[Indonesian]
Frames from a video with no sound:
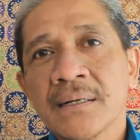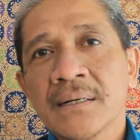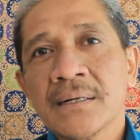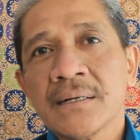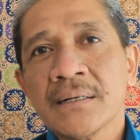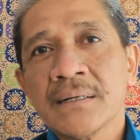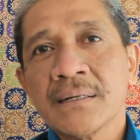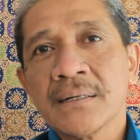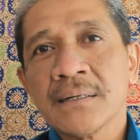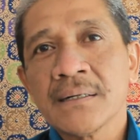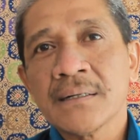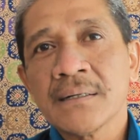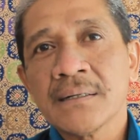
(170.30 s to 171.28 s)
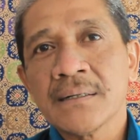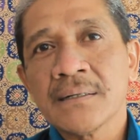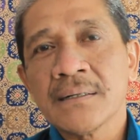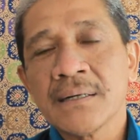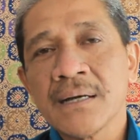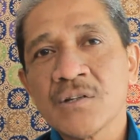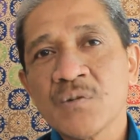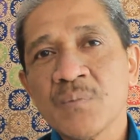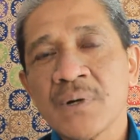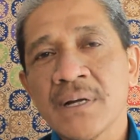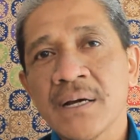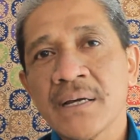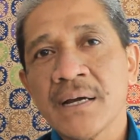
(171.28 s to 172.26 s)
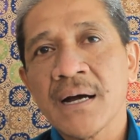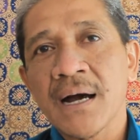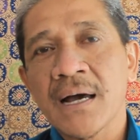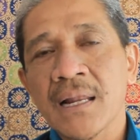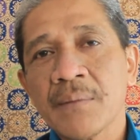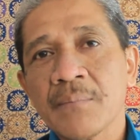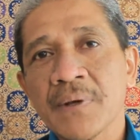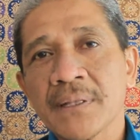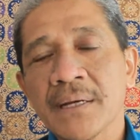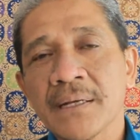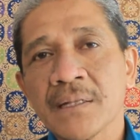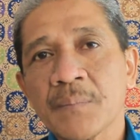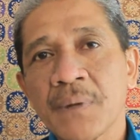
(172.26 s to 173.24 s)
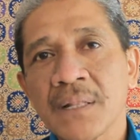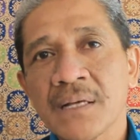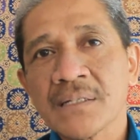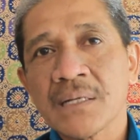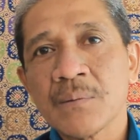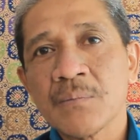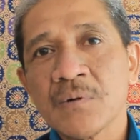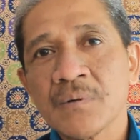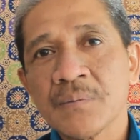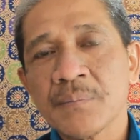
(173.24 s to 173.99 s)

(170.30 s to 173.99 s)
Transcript: Eh, dengan sumber daya alam kita yang terbatas namun